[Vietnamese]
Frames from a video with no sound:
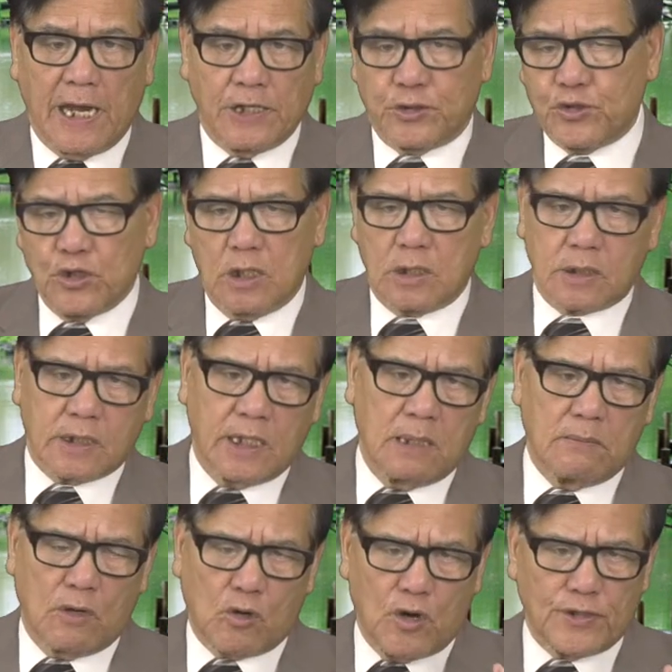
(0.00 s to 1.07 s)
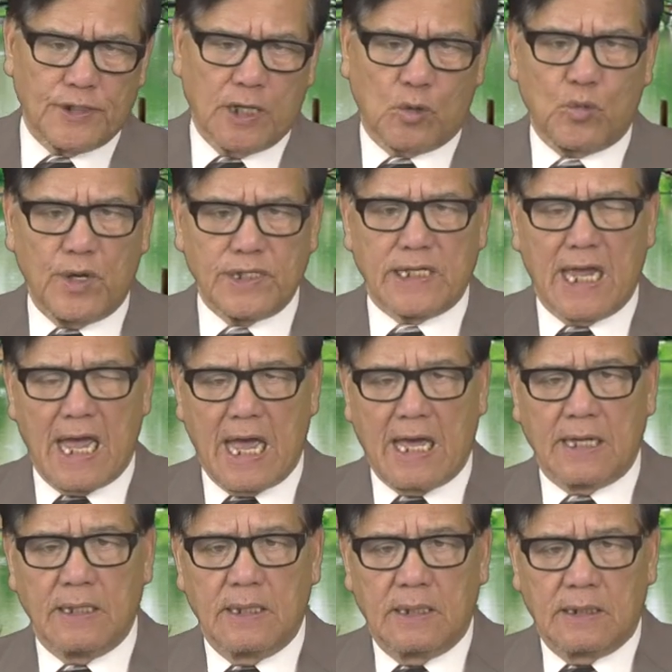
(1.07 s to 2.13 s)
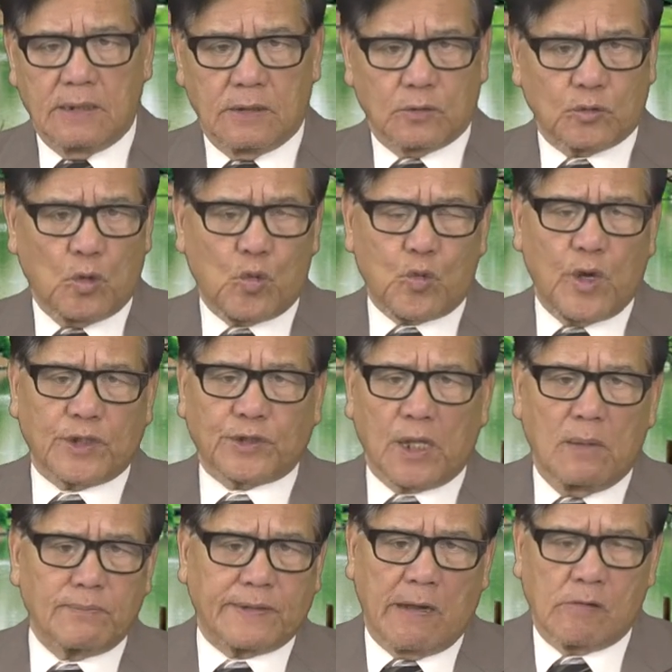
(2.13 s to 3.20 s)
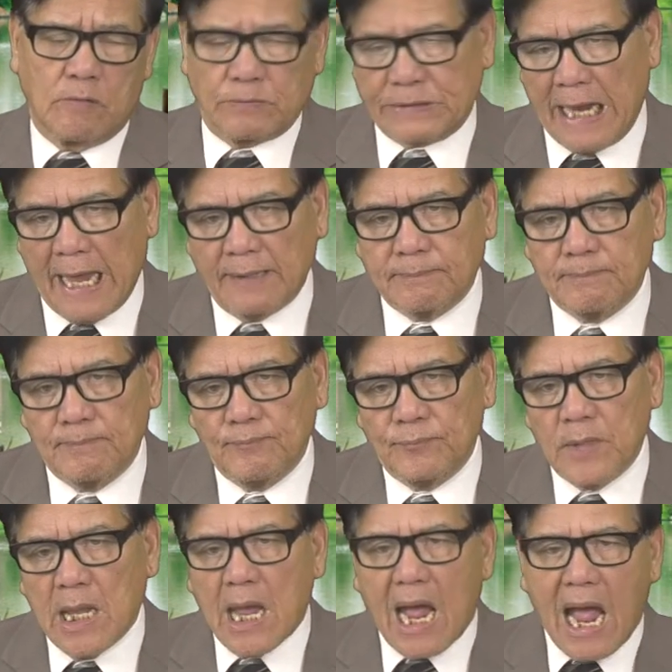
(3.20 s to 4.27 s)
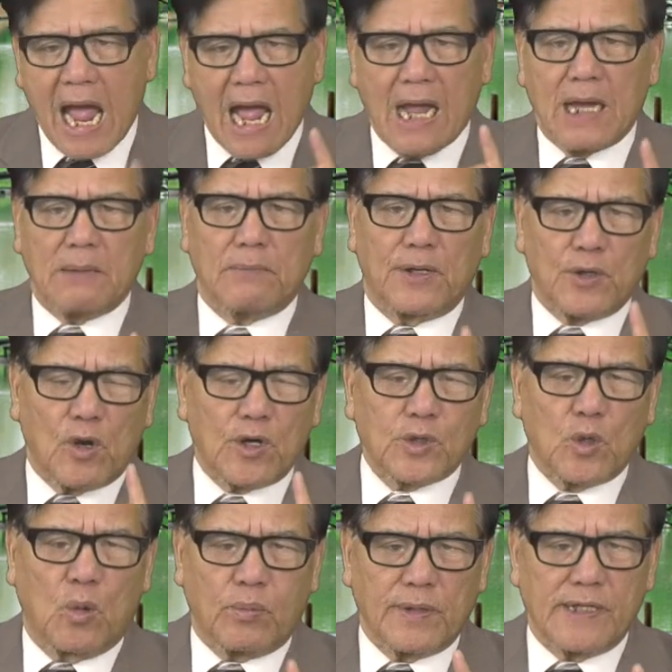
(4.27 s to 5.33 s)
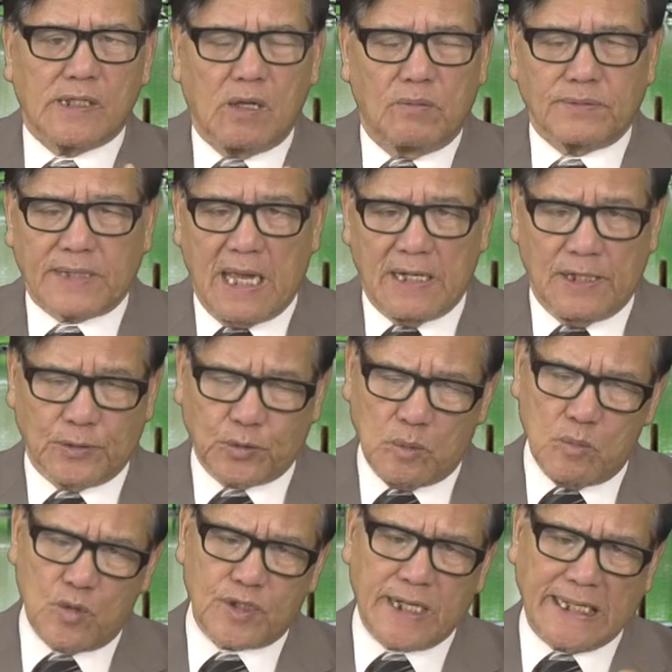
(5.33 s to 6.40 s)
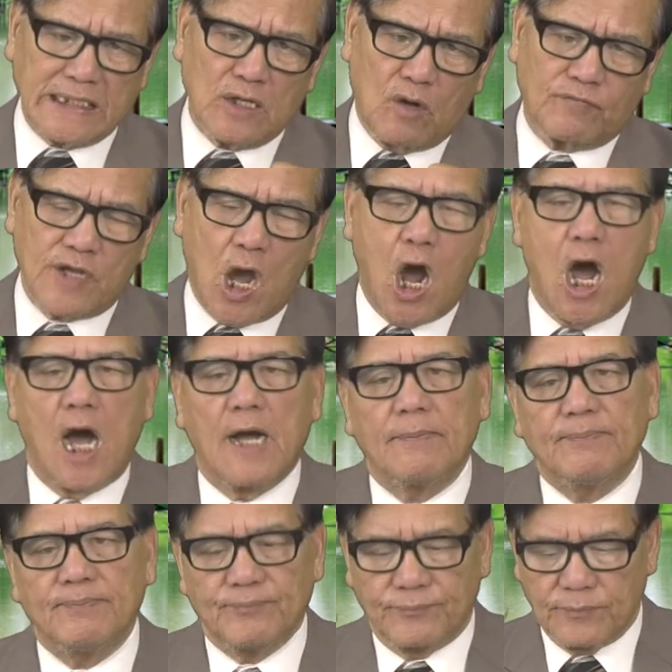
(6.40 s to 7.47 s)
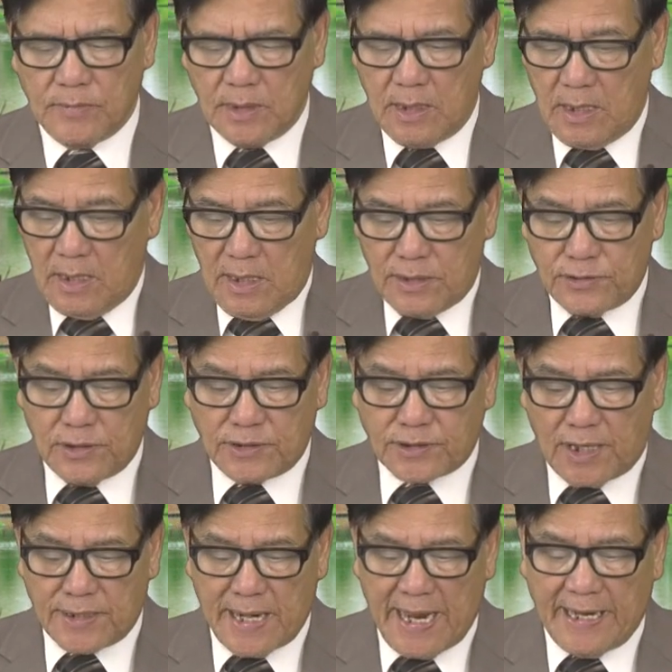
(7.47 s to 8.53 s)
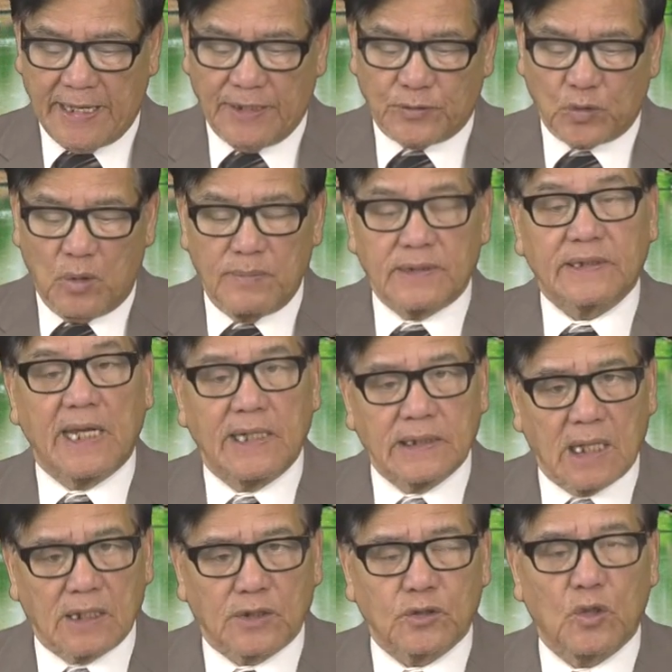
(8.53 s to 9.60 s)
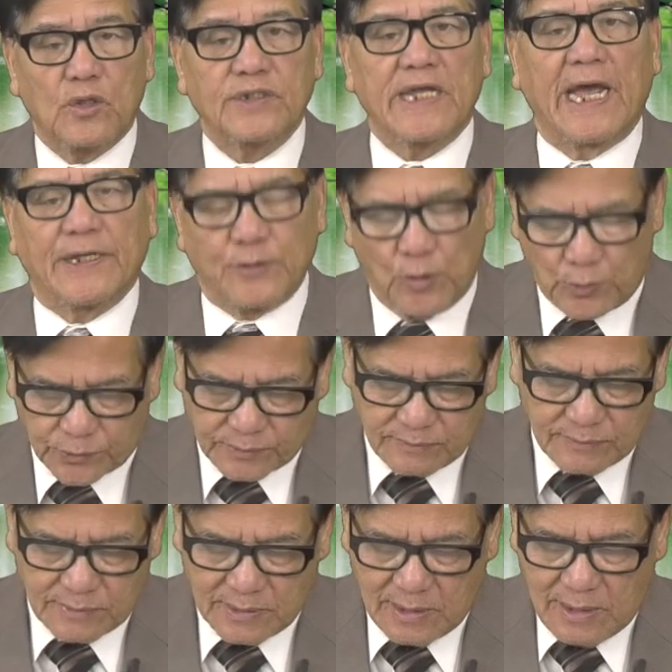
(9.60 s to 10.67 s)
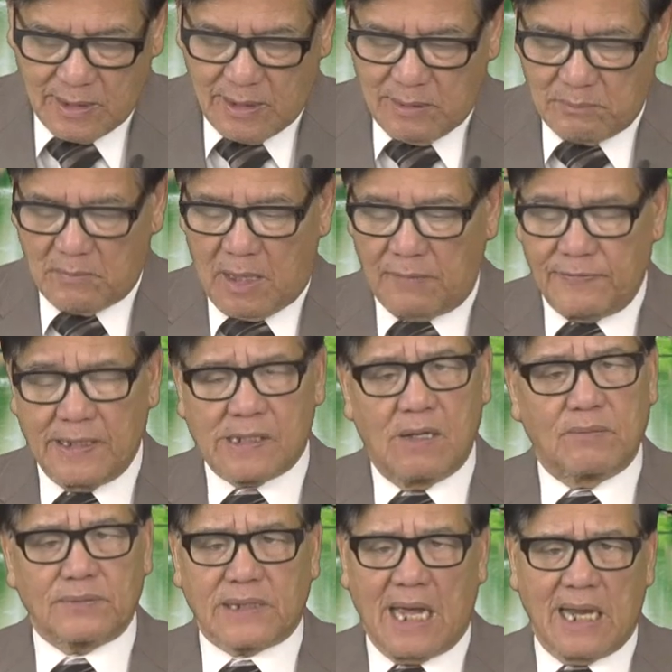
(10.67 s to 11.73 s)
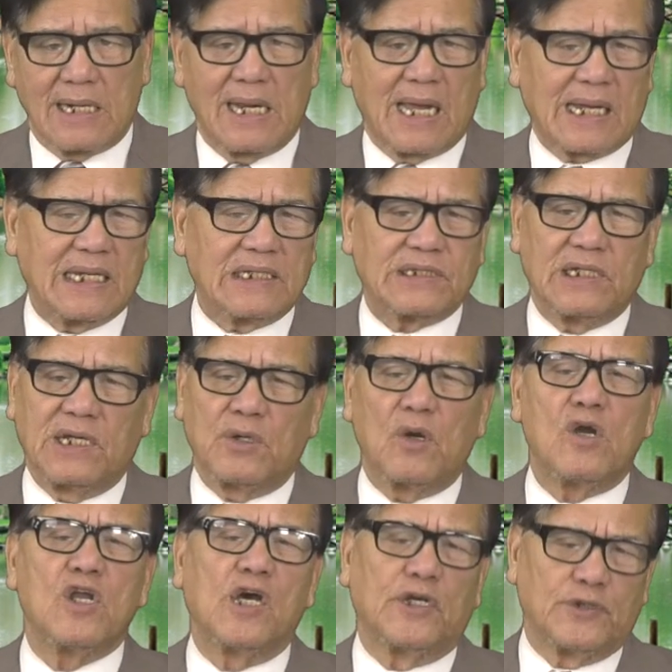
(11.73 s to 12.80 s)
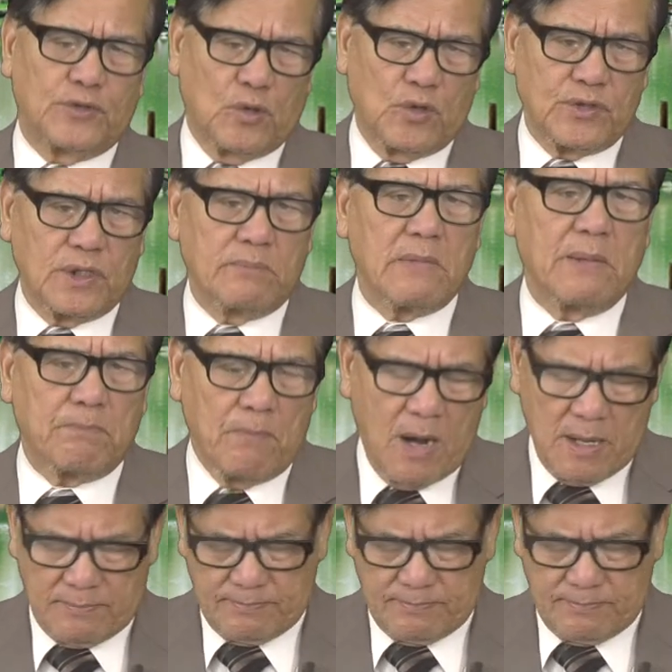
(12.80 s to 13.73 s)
trước khi mà còn ở quê nhà, tôi quyết tâm theo Cộng sản. Ai mà nói đụng đến Cộng sản là tôi muốn đánh nhau với họ. Nhưng giờ này tôi mới thấy rằng tôi dại dột. Bởi vì Cộng sản là cái gì nó lừa dối, nó bịp bợm.